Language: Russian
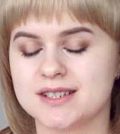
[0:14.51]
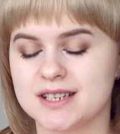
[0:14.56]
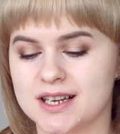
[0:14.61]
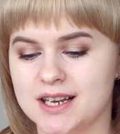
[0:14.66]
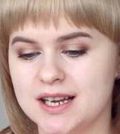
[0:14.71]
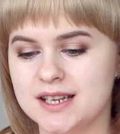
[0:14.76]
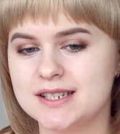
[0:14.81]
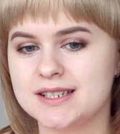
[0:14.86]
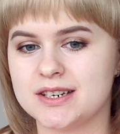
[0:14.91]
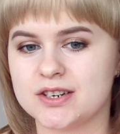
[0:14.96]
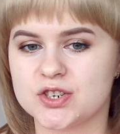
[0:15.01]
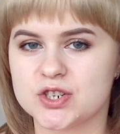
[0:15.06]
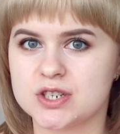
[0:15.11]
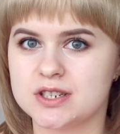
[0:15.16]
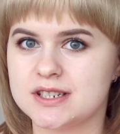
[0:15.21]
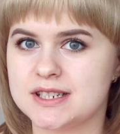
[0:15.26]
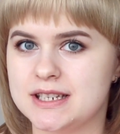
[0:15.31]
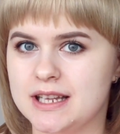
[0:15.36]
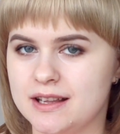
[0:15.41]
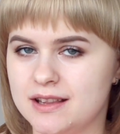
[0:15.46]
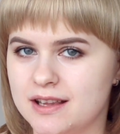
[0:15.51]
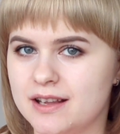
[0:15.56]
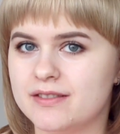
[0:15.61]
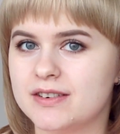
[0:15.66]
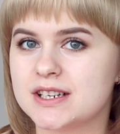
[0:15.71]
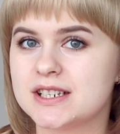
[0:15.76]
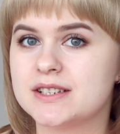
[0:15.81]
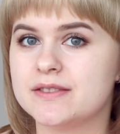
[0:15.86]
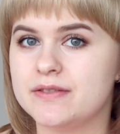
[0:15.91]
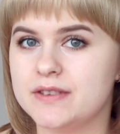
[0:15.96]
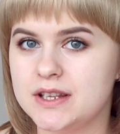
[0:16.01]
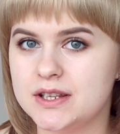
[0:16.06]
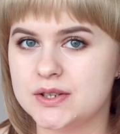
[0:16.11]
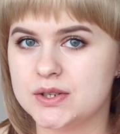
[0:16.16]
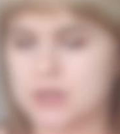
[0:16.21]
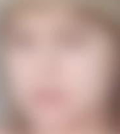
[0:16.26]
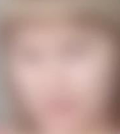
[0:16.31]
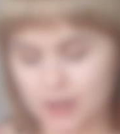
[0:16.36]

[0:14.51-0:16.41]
заказ и решила снять для вас видео.